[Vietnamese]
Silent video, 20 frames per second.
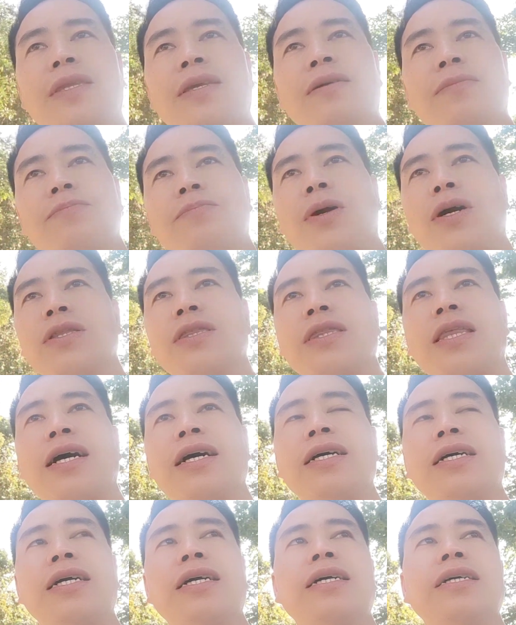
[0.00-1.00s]
bó
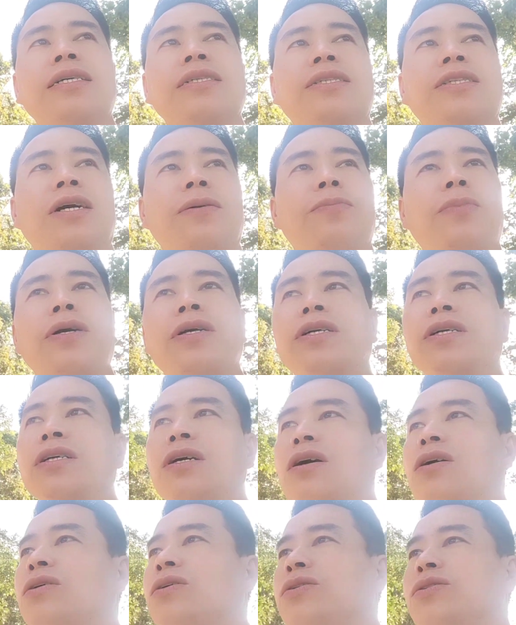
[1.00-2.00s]
tới cho bó cứ
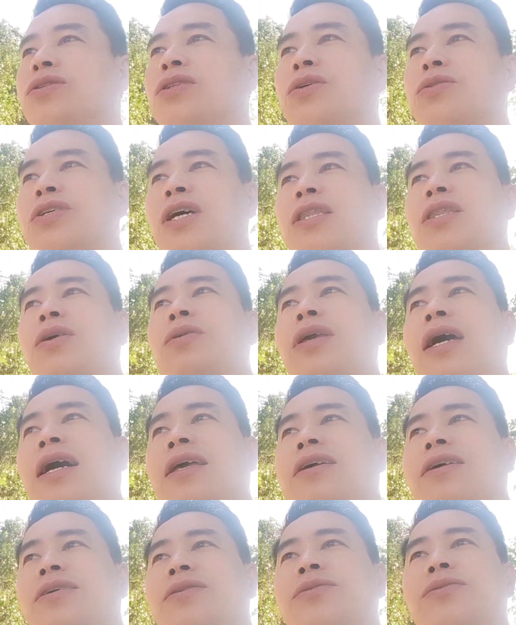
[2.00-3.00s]
ôn tao chẳng tao già
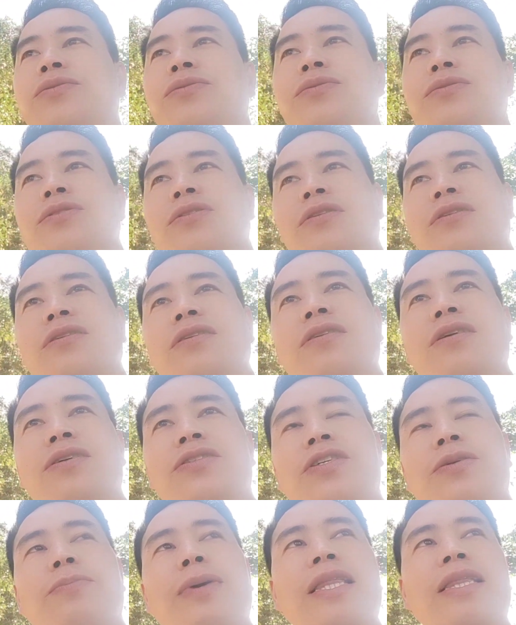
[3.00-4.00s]
dọ cú do
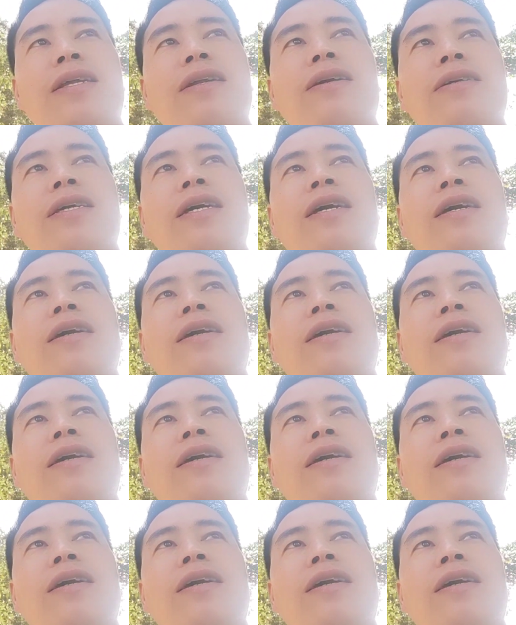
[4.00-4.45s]
chị mình để nói thế